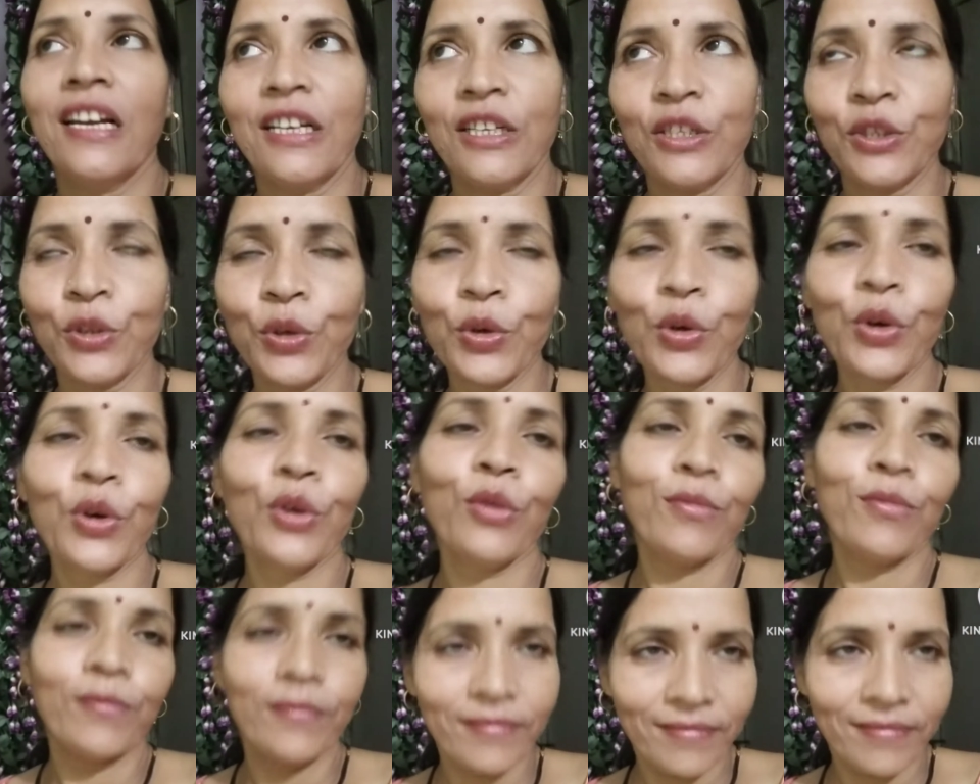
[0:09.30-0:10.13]
जो
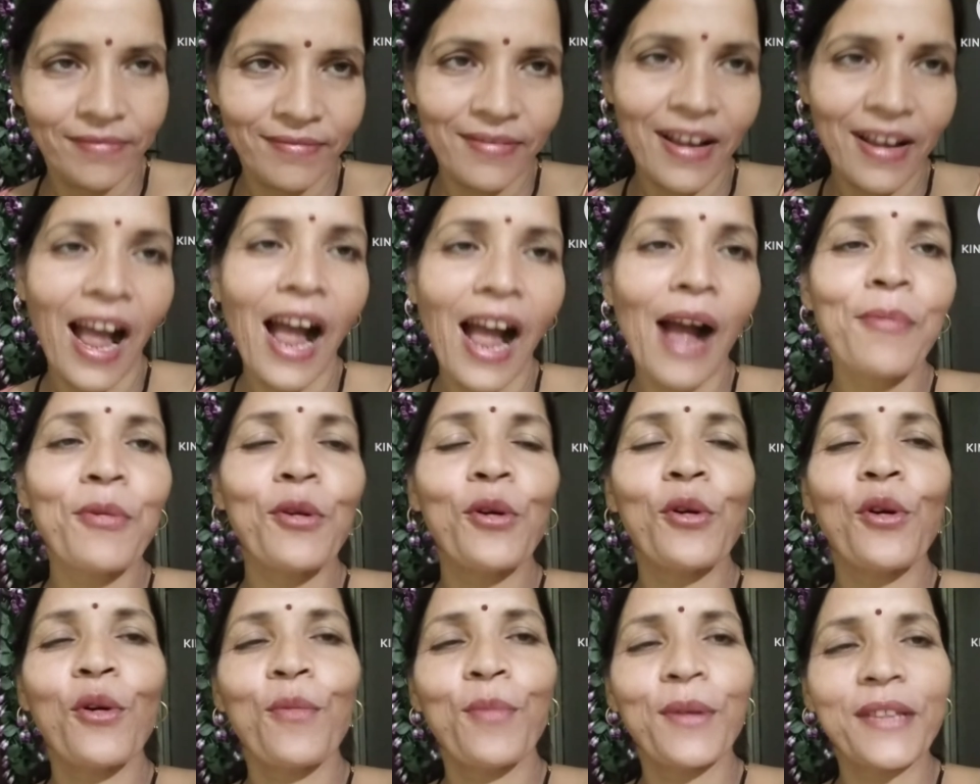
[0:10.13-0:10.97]
आप
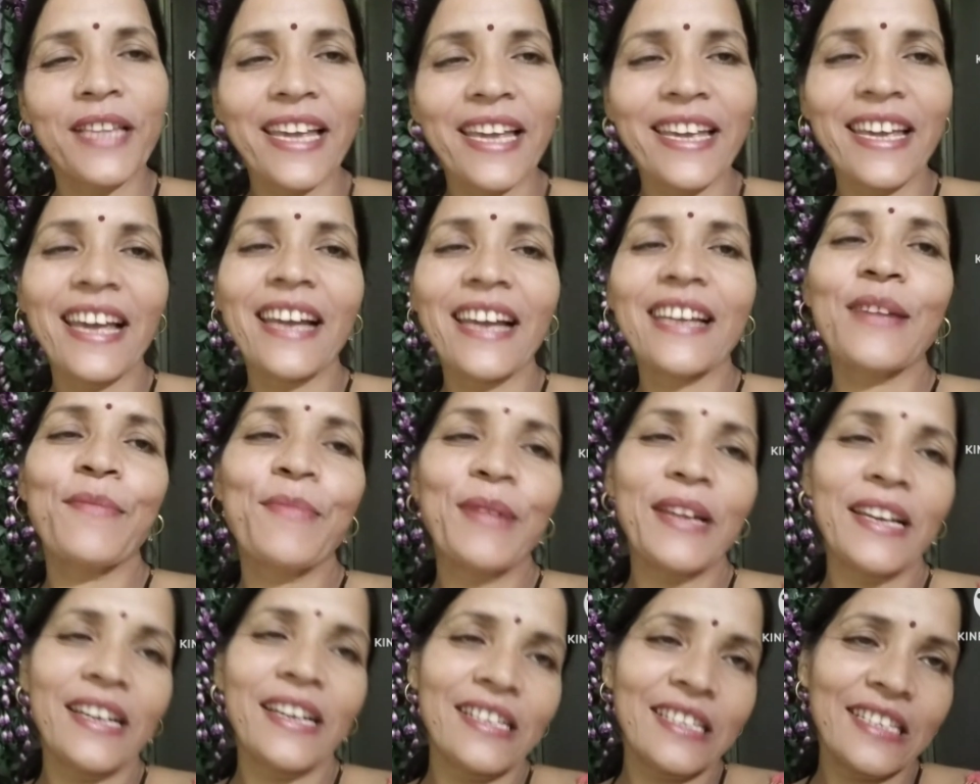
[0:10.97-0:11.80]
लोगों को पता ही है कि
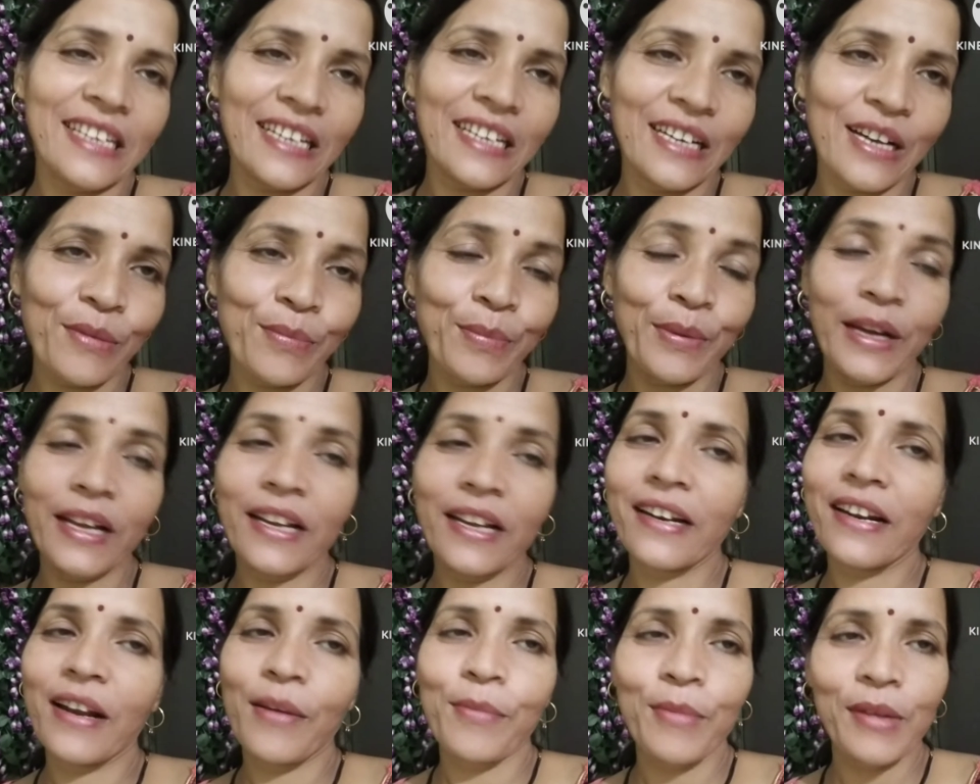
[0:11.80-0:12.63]
मेरे चैनल
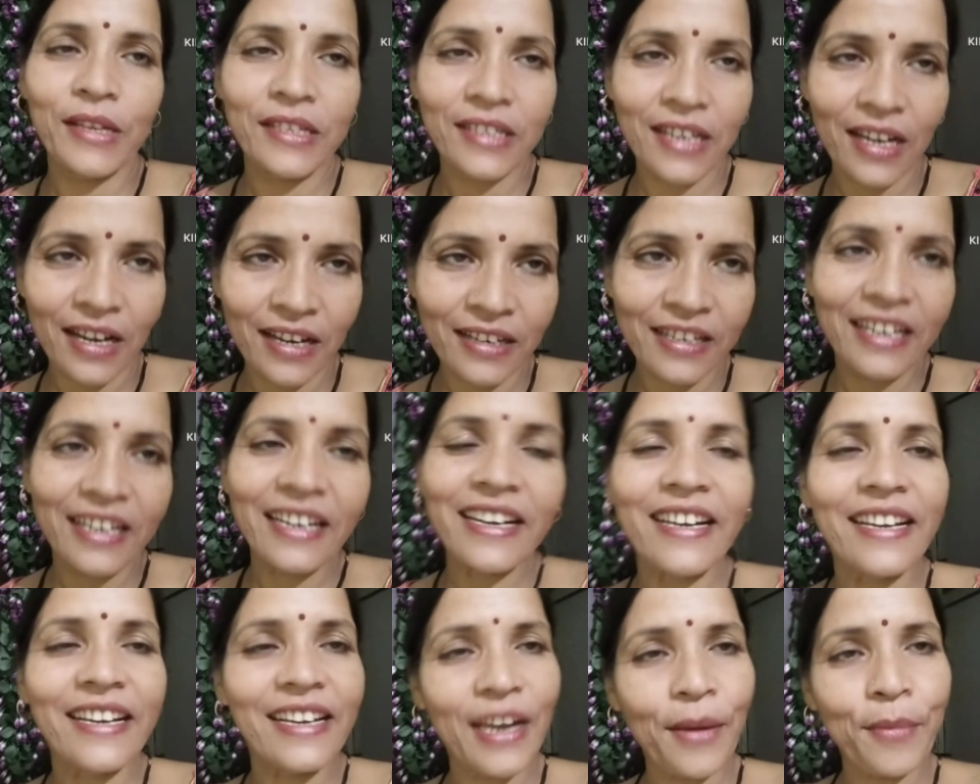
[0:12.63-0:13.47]
पर हमेशा
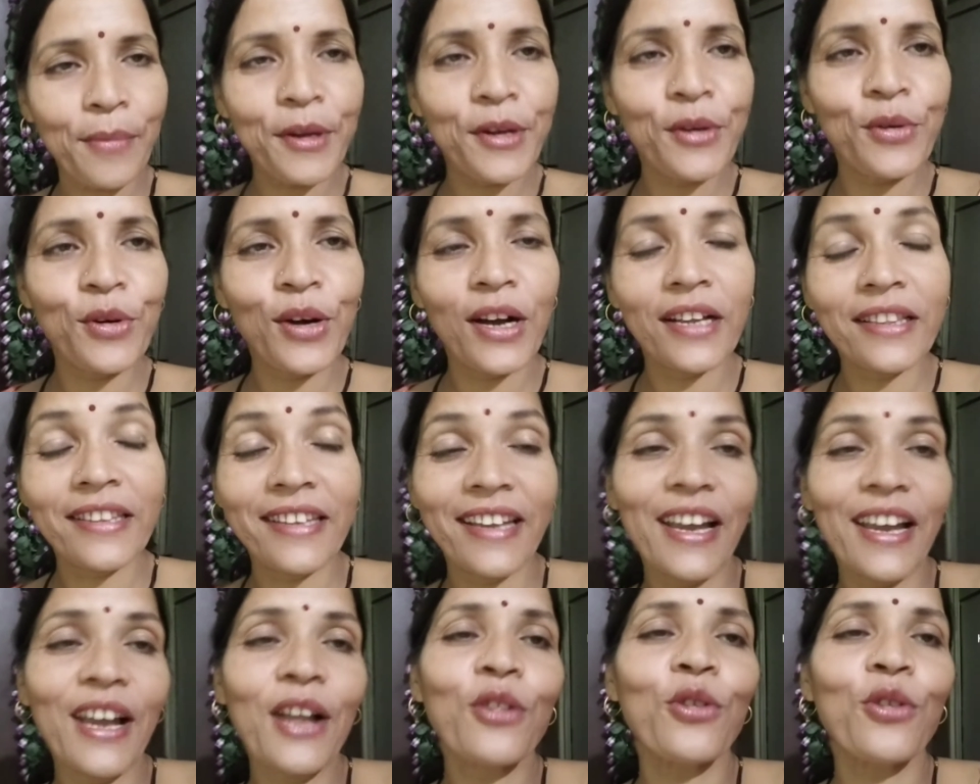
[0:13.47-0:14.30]
क्लीनिंग के वीडियो आते
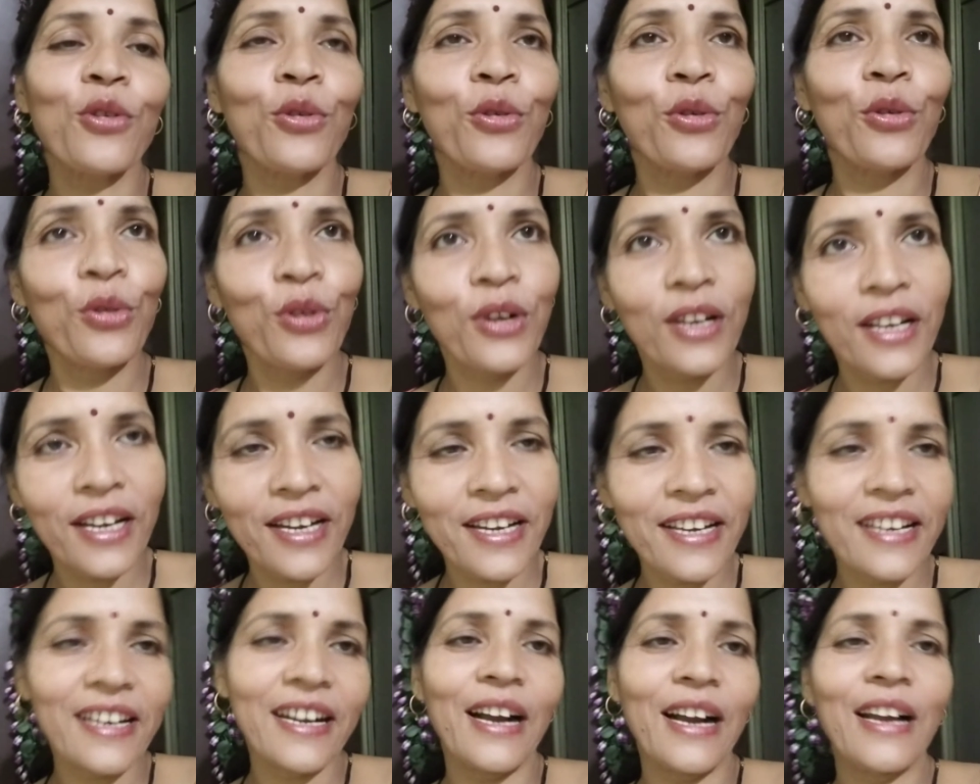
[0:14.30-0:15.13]
हैं तो
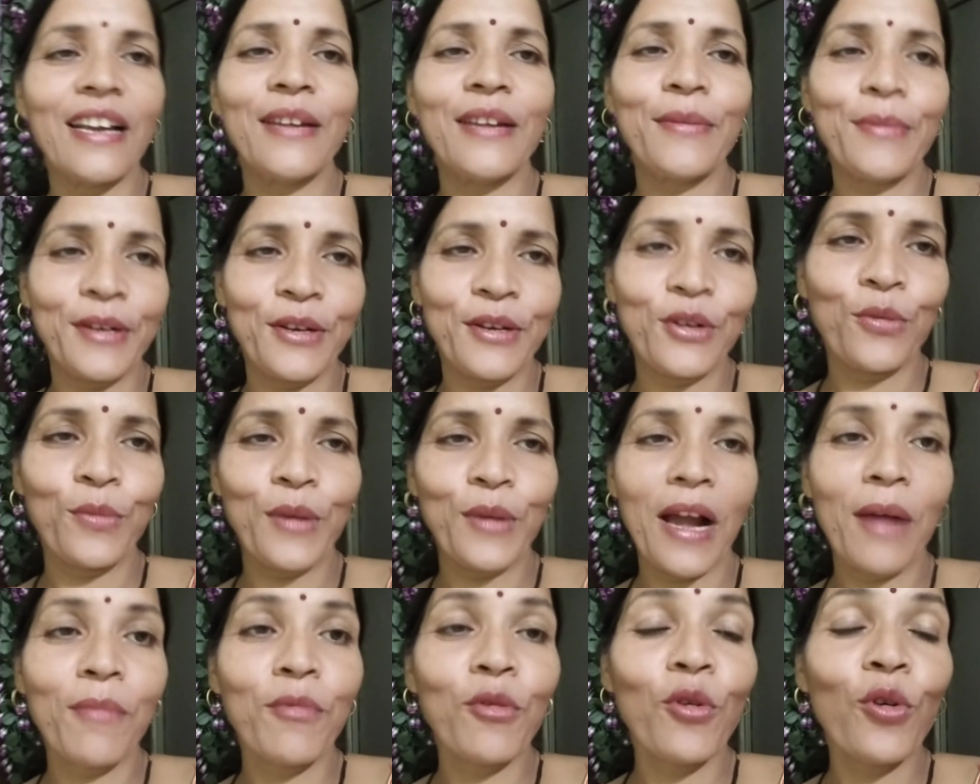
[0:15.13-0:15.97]
क्लीनिंग का ही वीडियो मैं
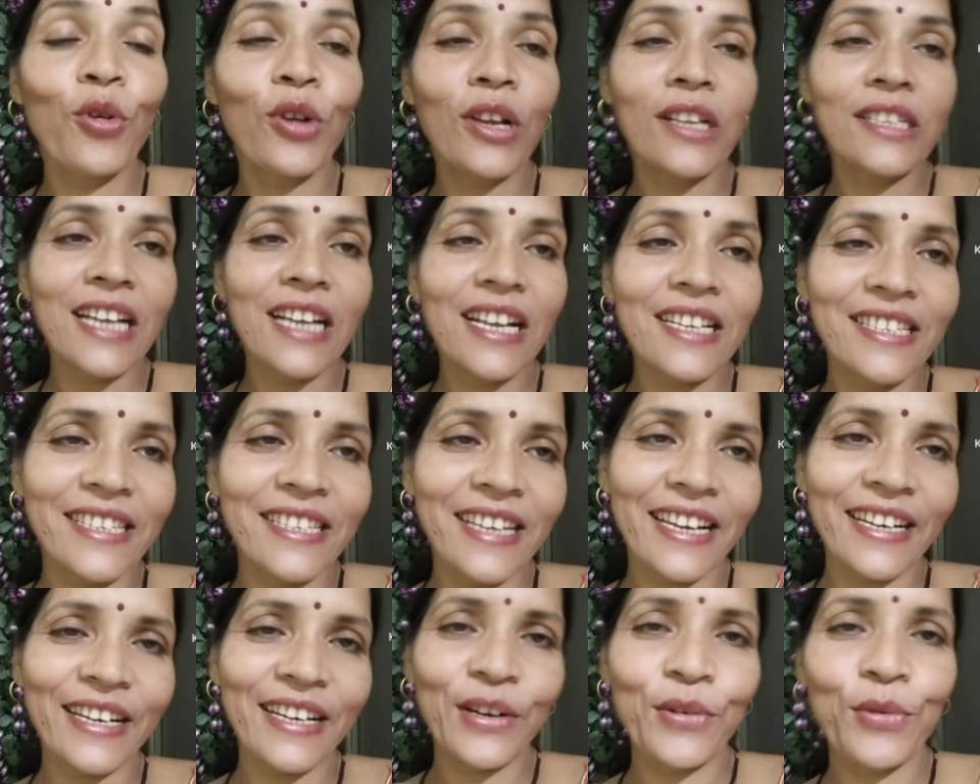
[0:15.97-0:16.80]
आप लोगों के साथ
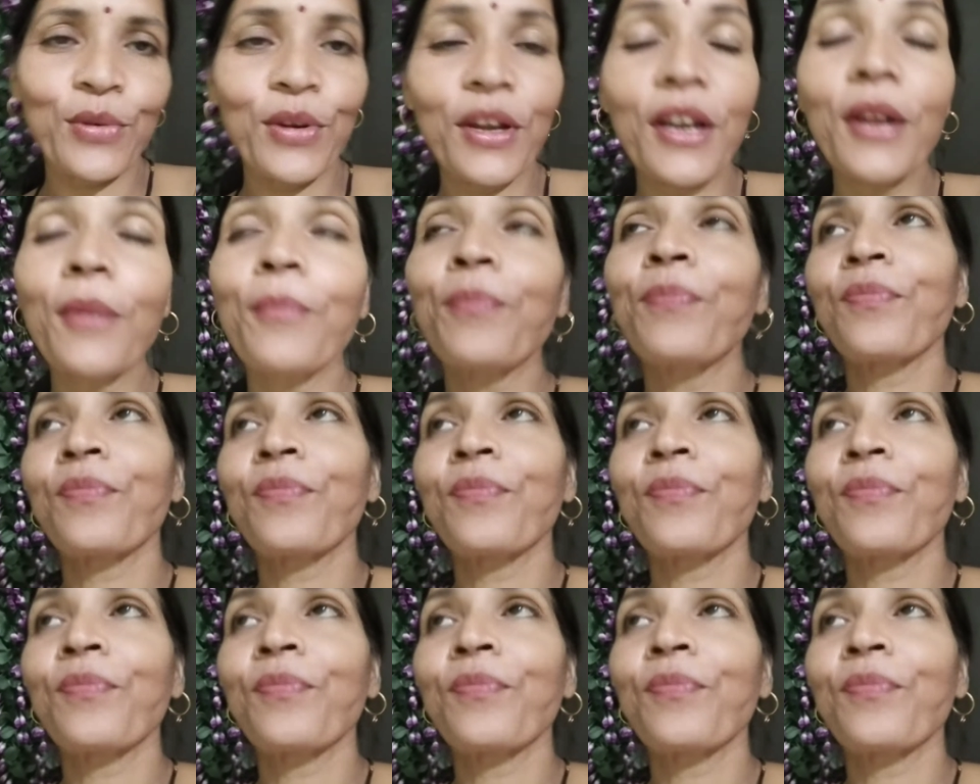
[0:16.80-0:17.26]
शेयर करूँगी